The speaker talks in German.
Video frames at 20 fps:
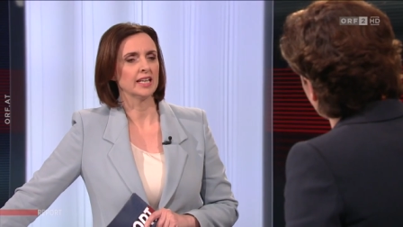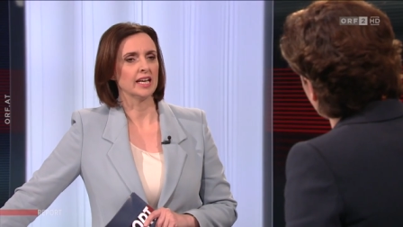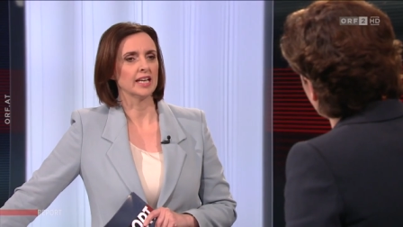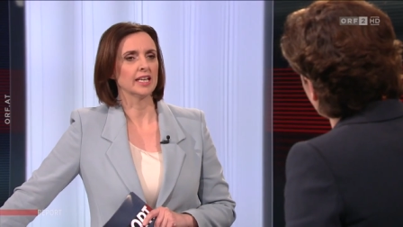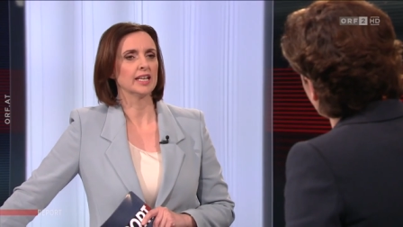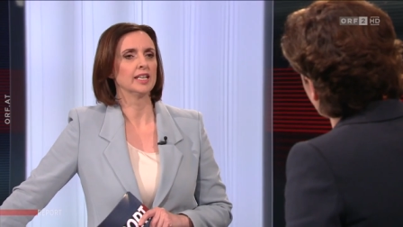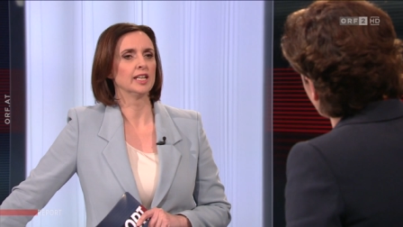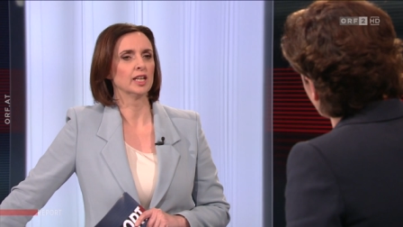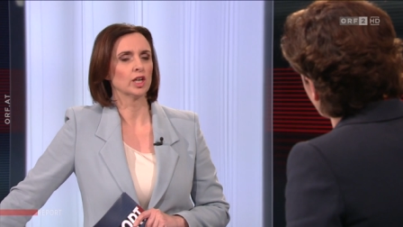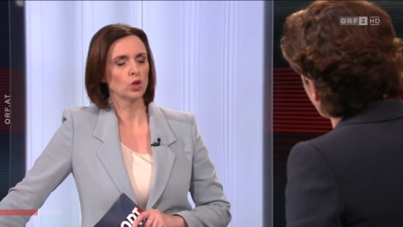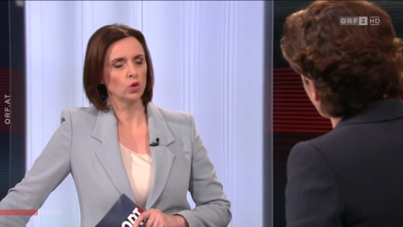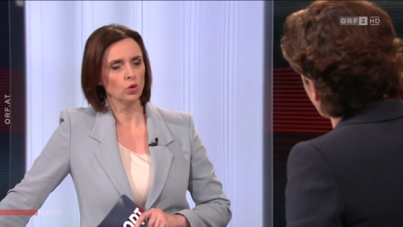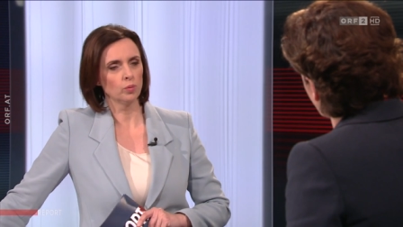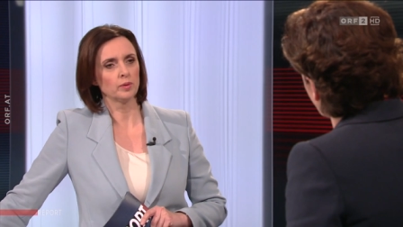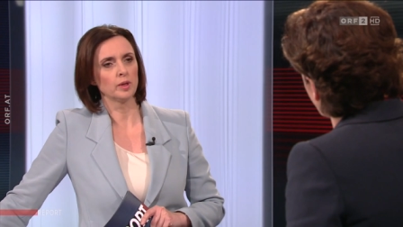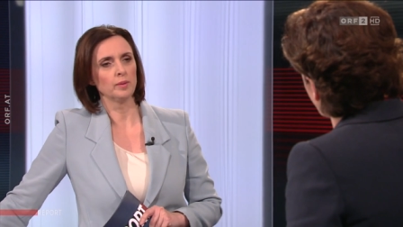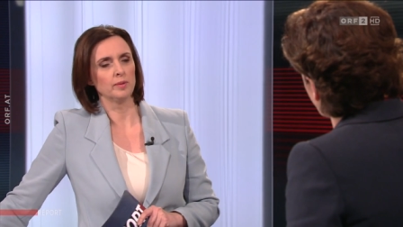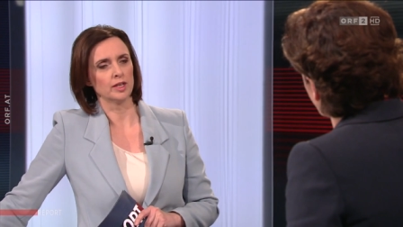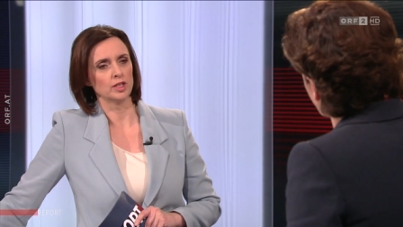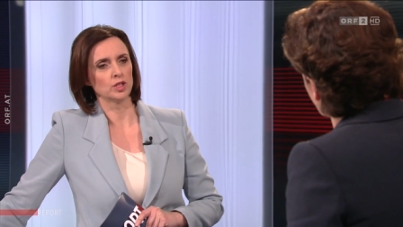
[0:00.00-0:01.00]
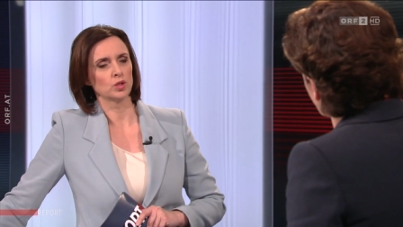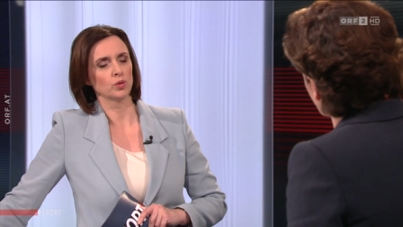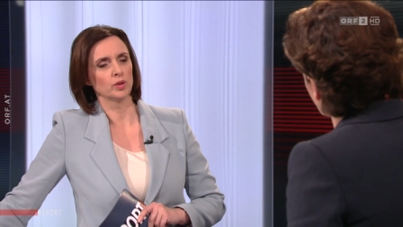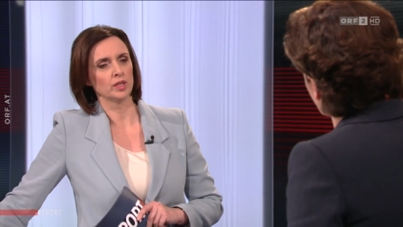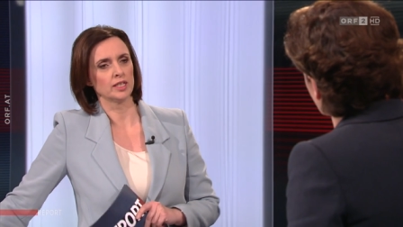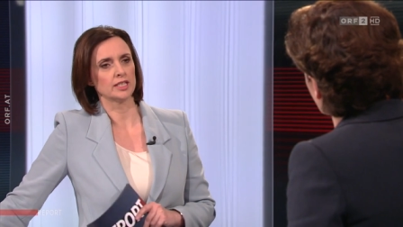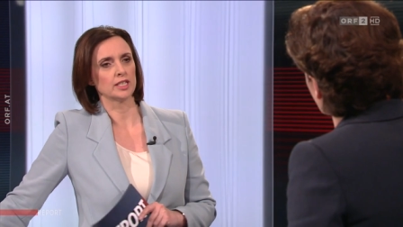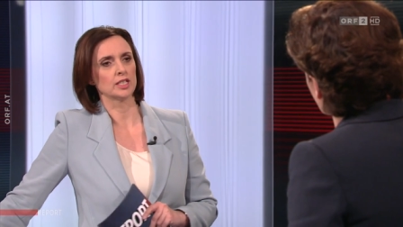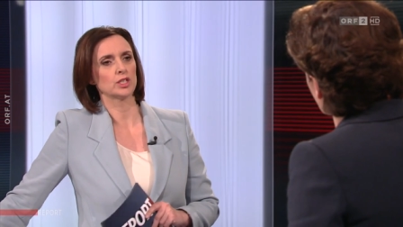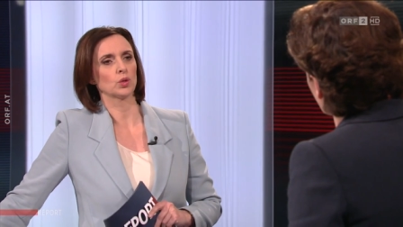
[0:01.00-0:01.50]
eigener Club gibt ein so
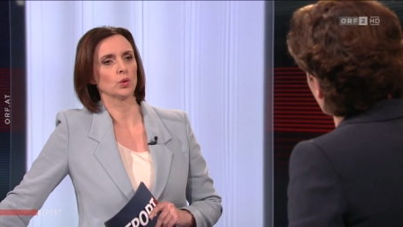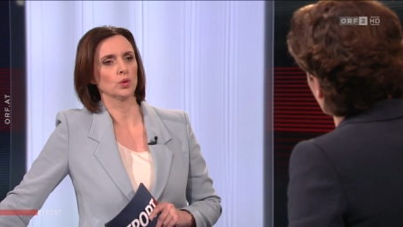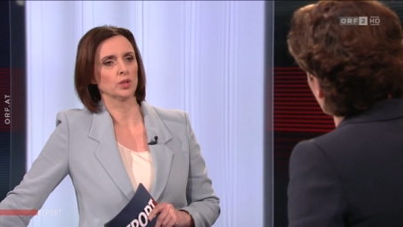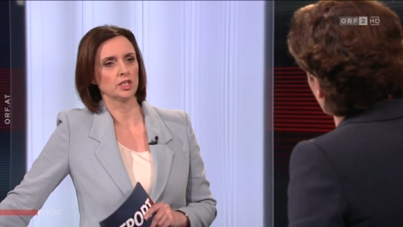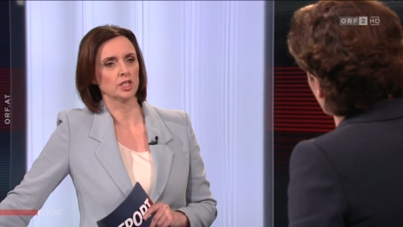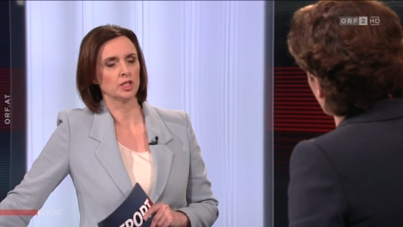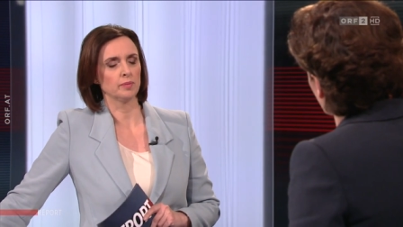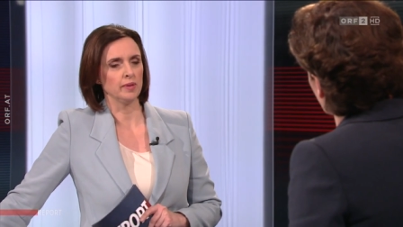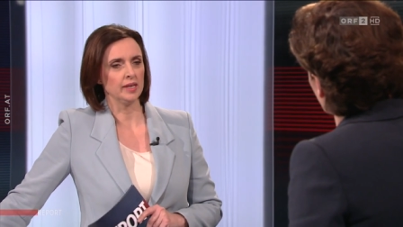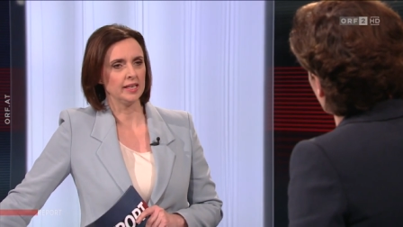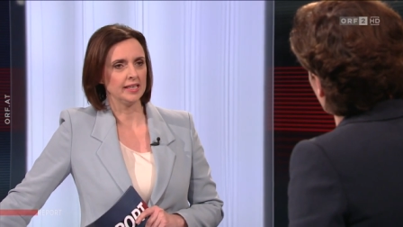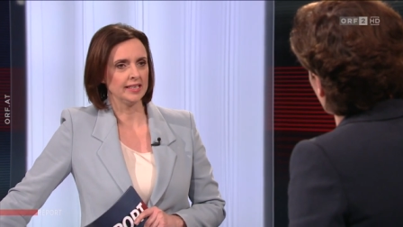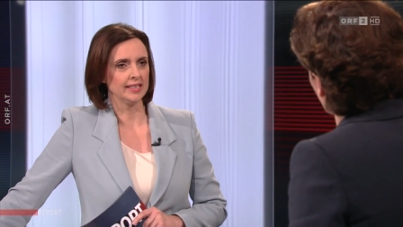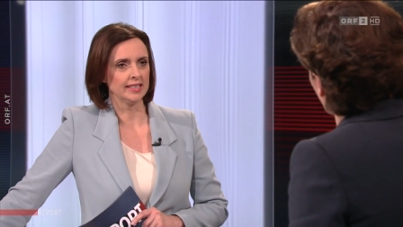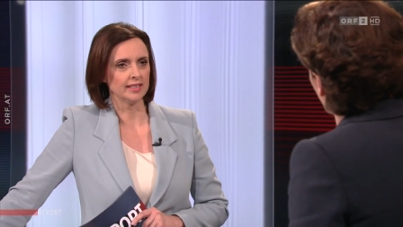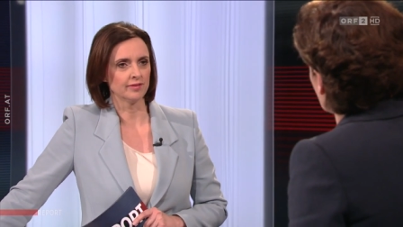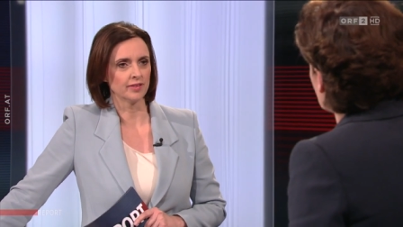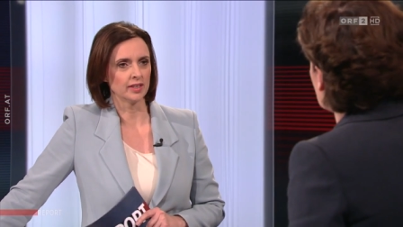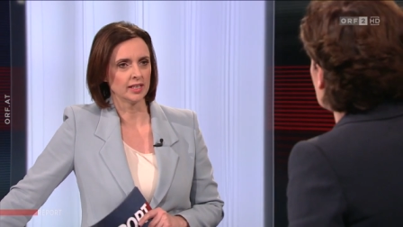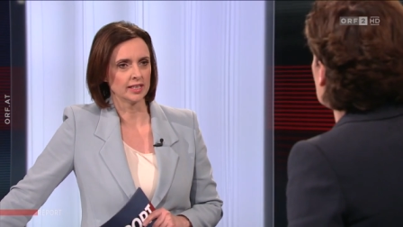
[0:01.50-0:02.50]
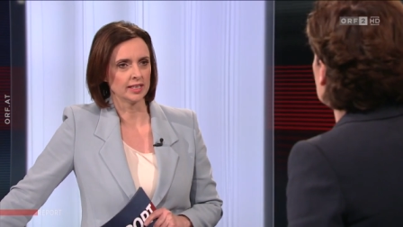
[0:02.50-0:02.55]
desaströses Bild in der Frage?